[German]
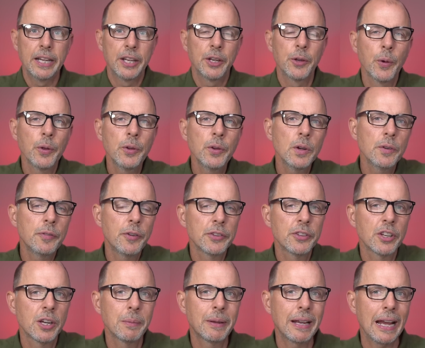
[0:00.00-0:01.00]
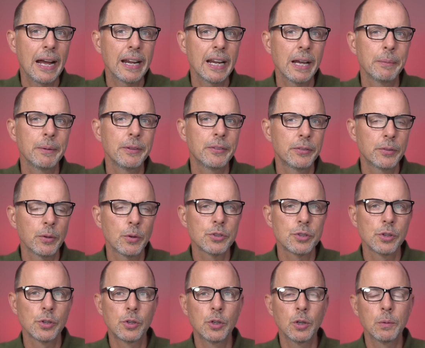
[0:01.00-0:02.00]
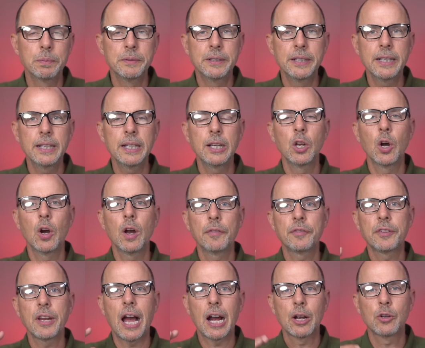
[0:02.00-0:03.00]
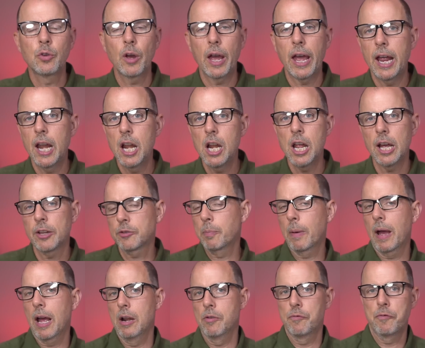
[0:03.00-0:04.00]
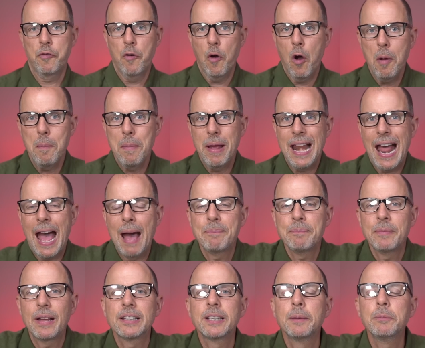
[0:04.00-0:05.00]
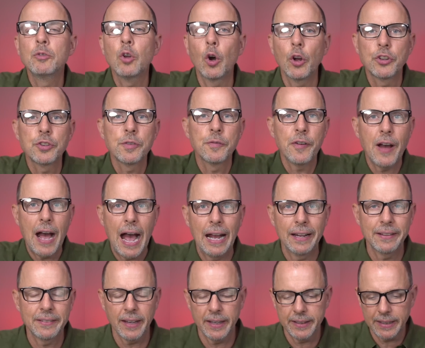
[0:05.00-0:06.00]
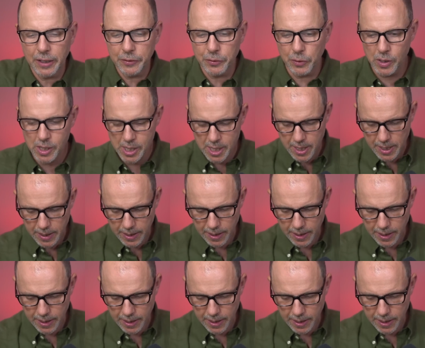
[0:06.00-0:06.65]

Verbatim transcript: Ja, die Gründung von so einem Cannabis Social Club, die läuft aktuell erstmal formell ab nach dem deutschen Vereinsrecht, also